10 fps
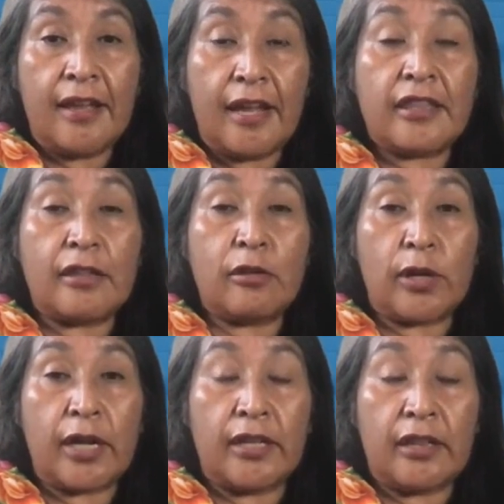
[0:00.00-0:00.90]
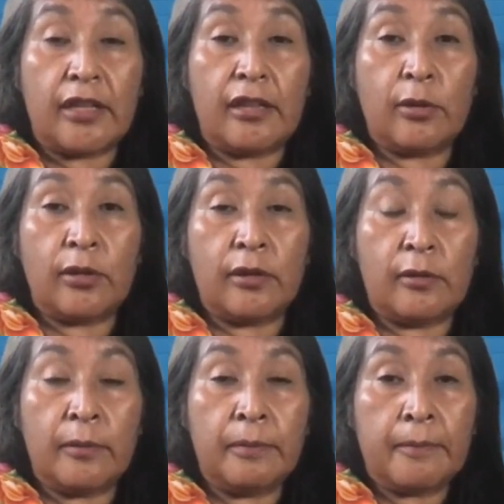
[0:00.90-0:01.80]
estas organizaciones,
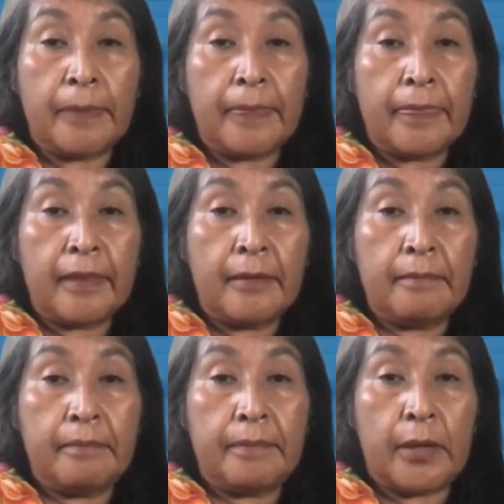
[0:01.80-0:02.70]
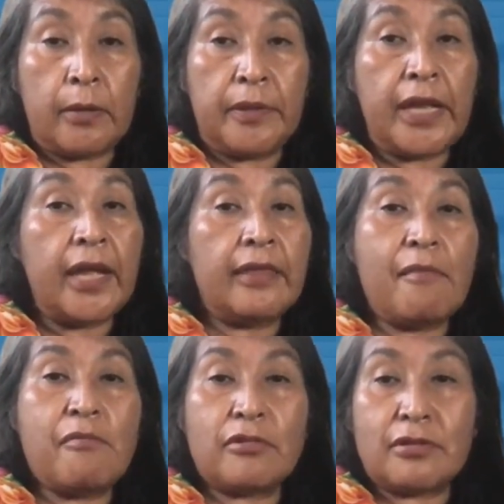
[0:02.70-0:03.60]
¿no? Pero pues ahí
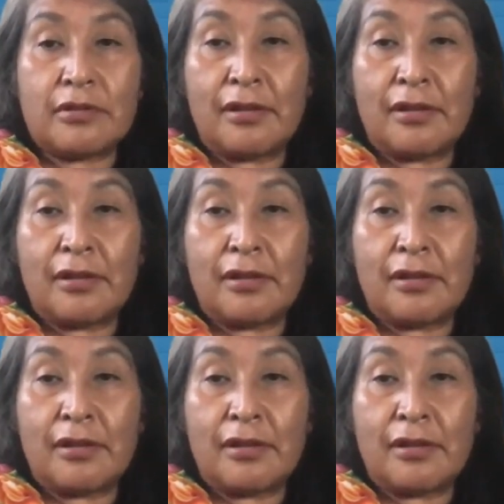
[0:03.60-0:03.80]
andamos,